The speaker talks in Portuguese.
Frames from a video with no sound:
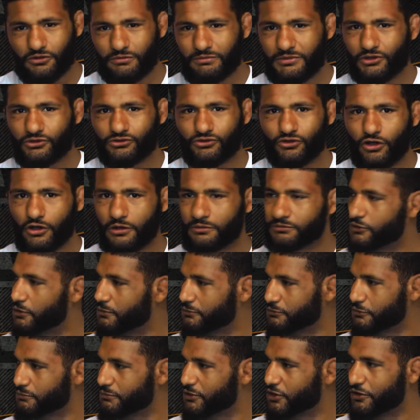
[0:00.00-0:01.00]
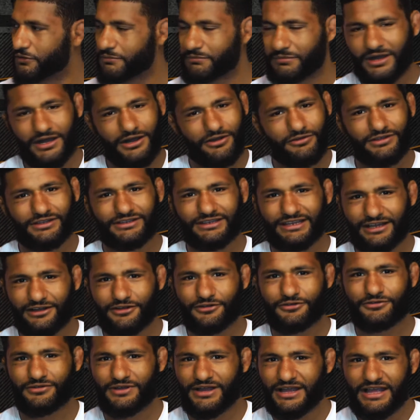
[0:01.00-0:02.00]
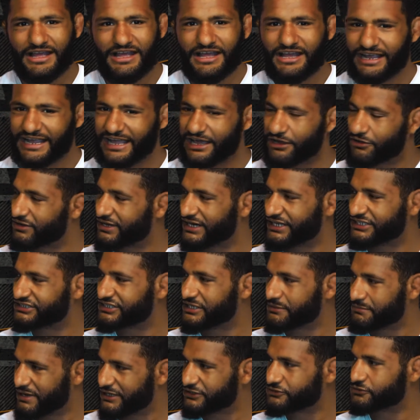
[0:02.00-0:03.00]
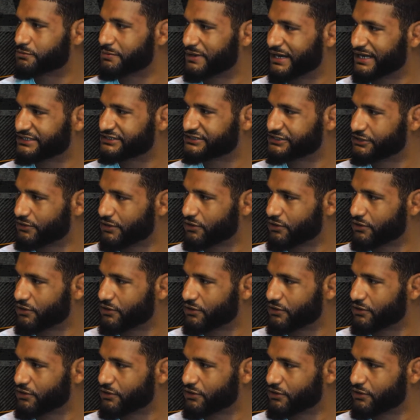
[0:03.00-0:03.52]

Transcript: com meu nome, nome do meu irmão, então quero crescer mais no Brasil.